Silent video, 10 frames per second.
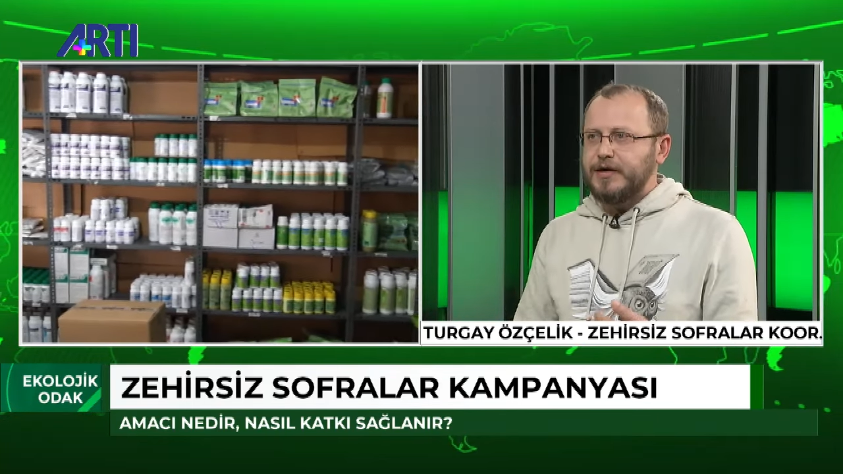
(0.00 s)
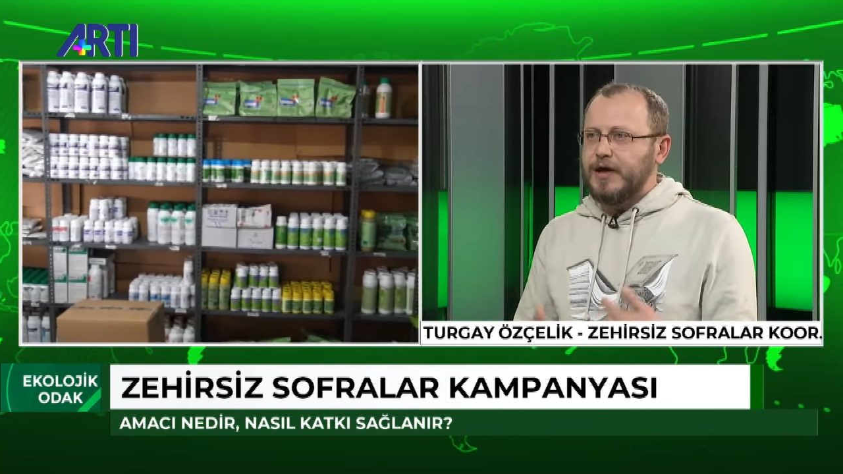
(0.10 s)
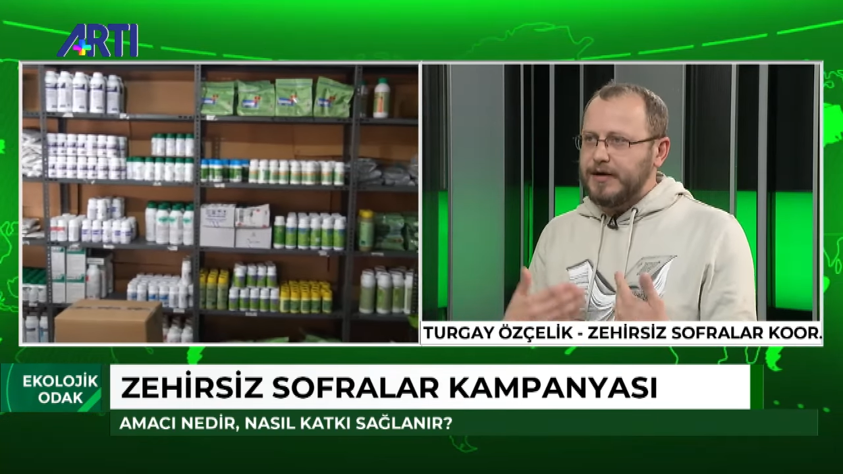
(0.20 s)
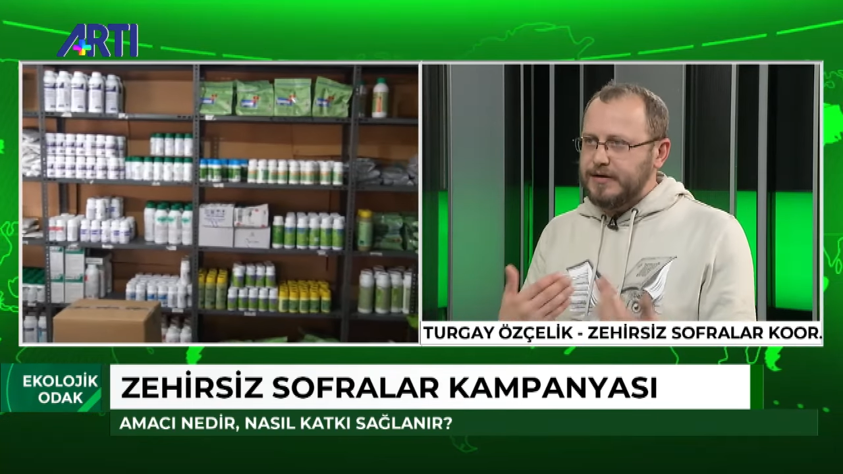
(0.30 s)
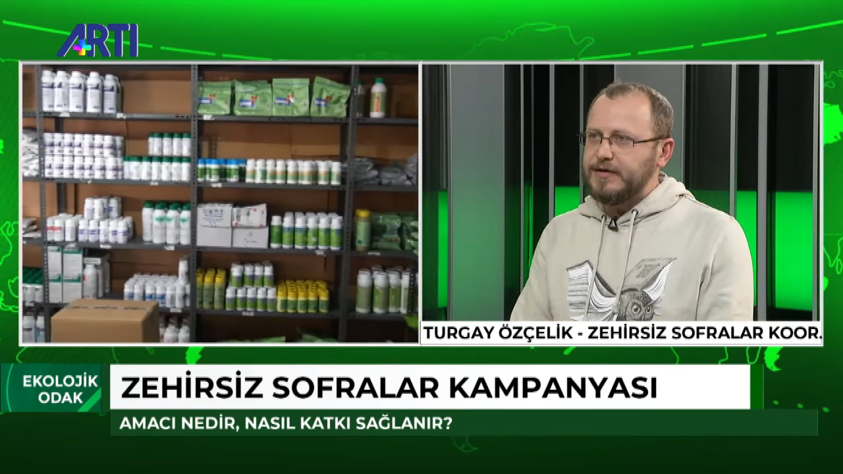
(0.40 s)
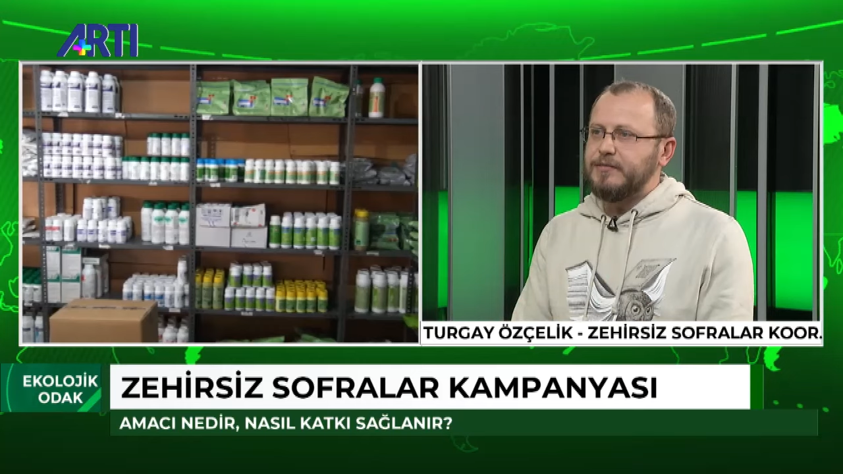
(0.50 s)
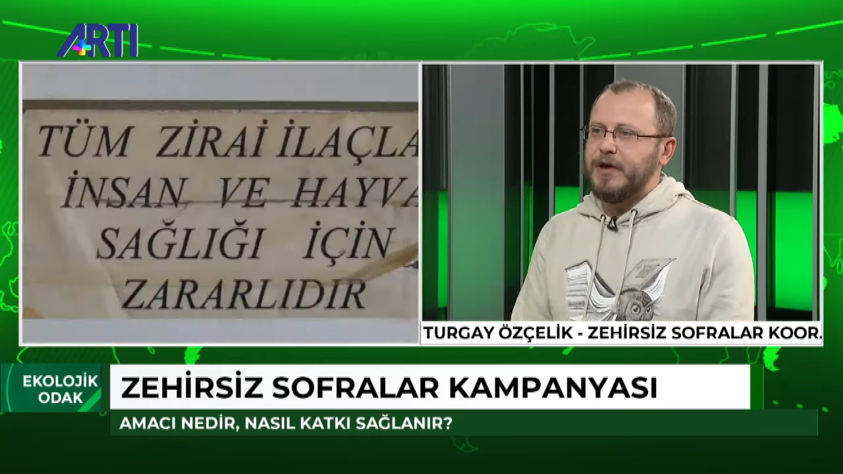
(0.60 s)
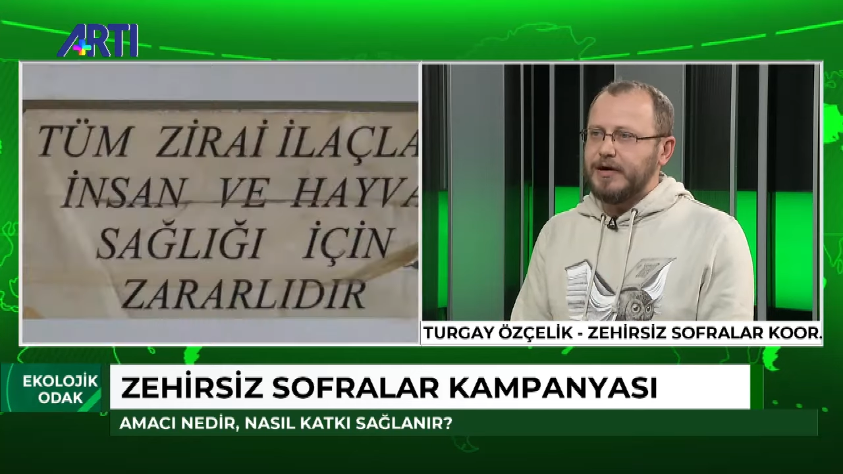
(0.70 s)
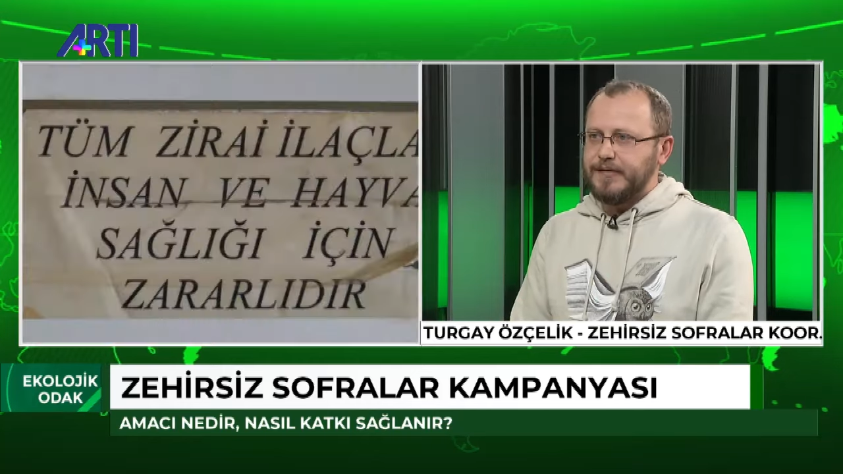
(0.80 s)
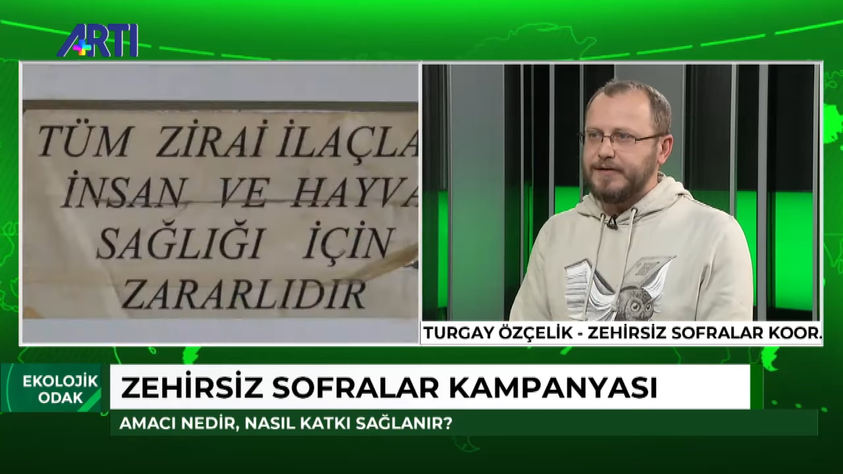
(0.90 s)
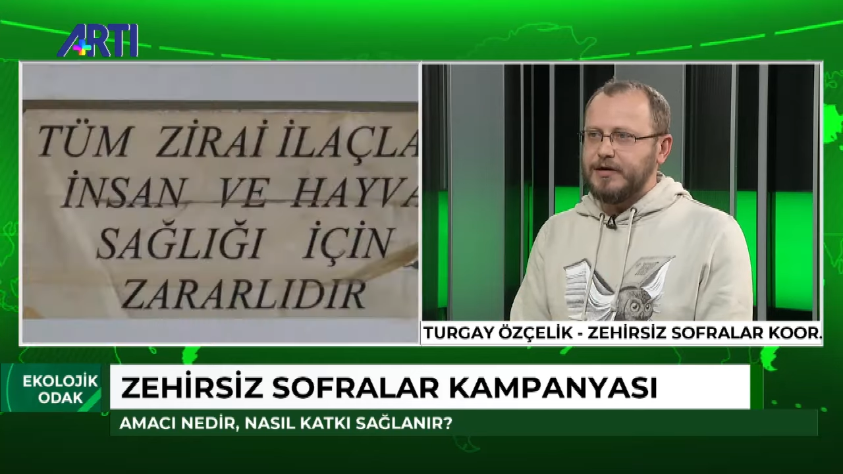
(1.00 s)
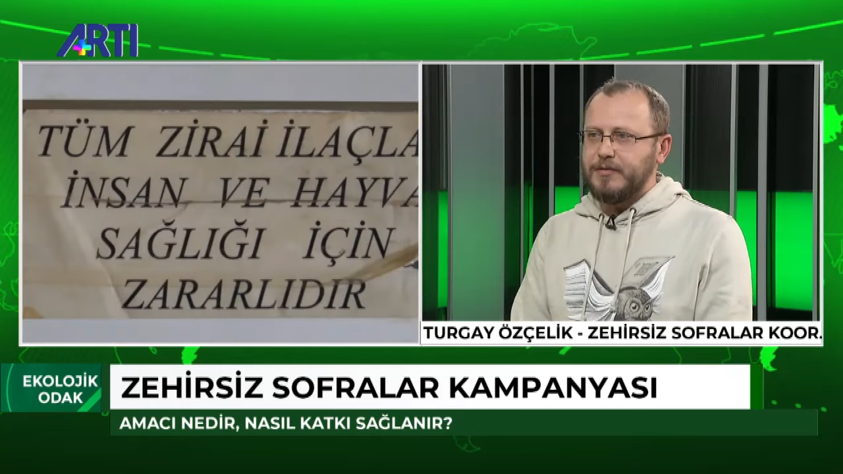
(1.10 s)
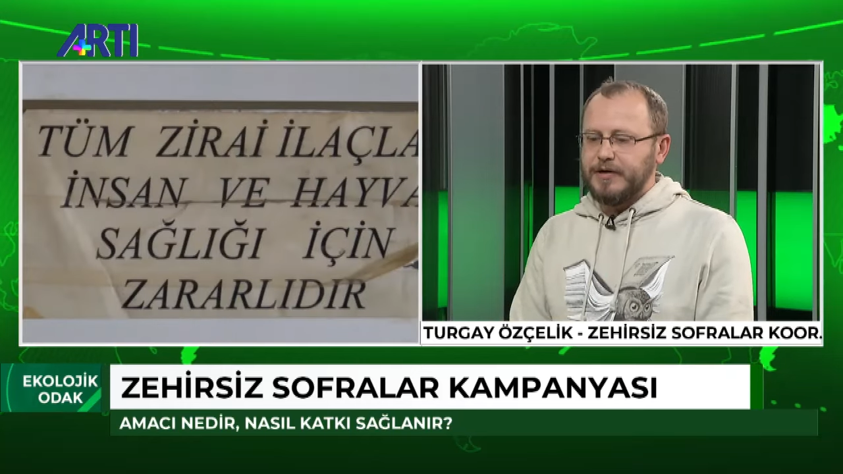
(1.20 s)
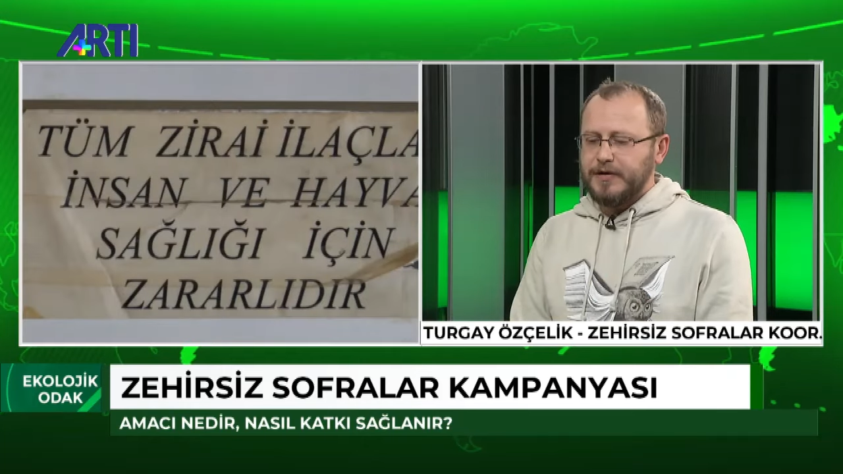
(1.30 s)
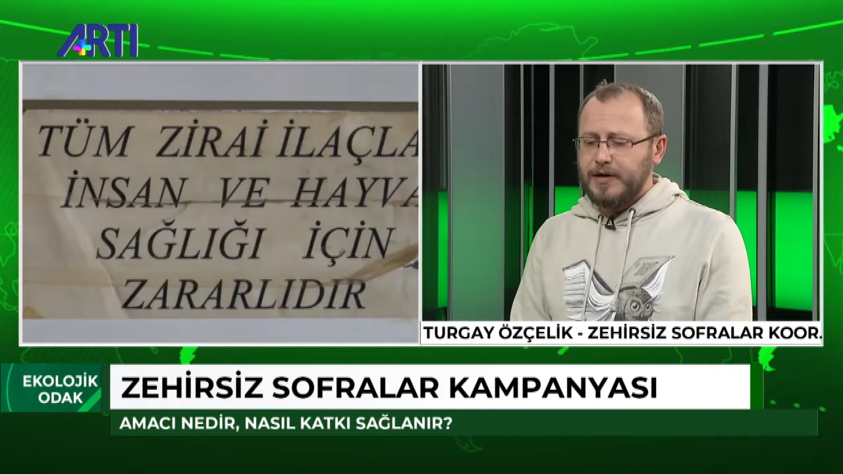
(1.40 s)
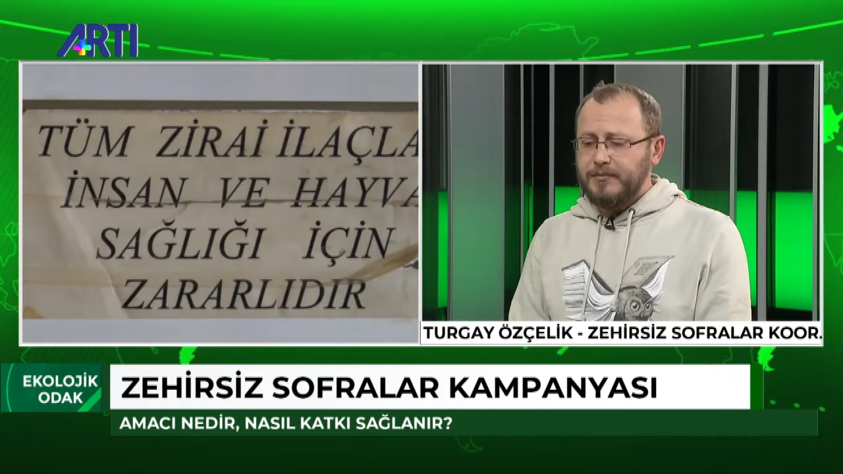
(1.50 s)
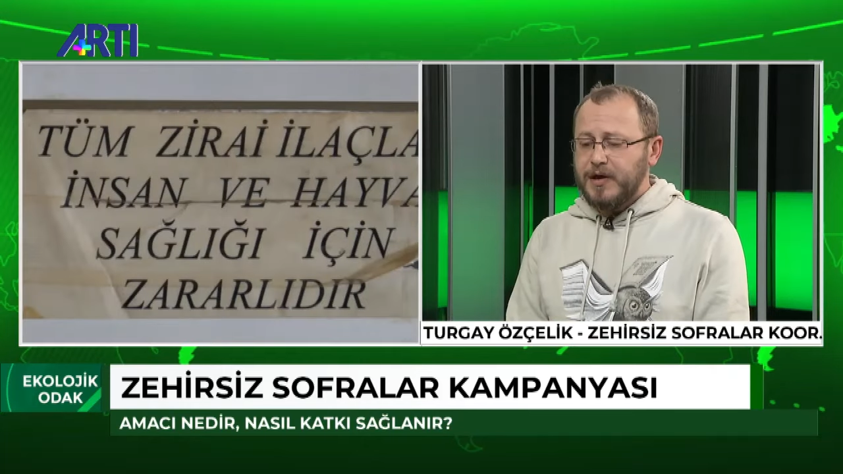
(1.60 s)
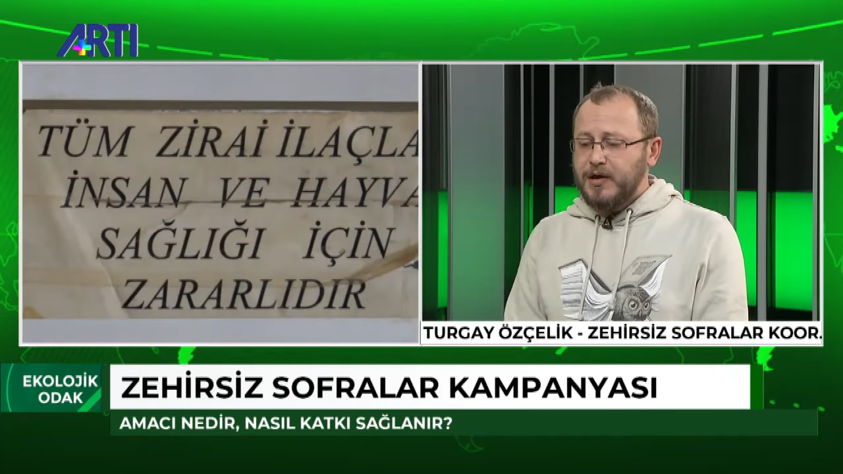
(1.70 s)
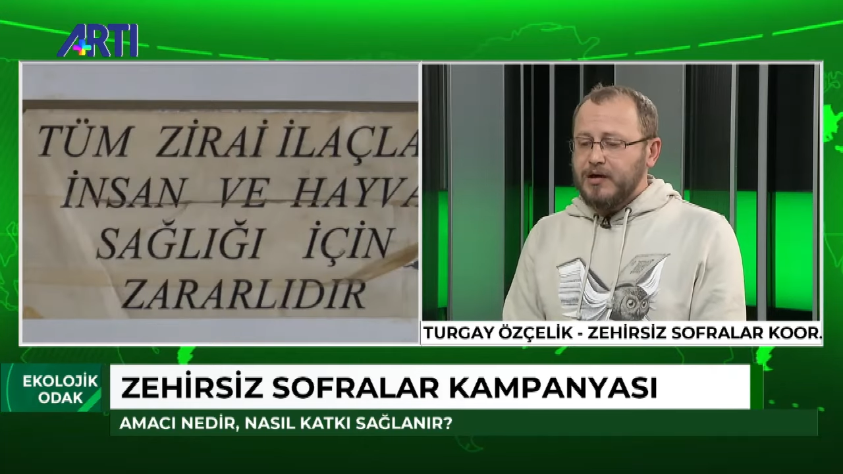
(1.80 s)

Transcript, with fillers: hani hangi adımlar atılabilir diye.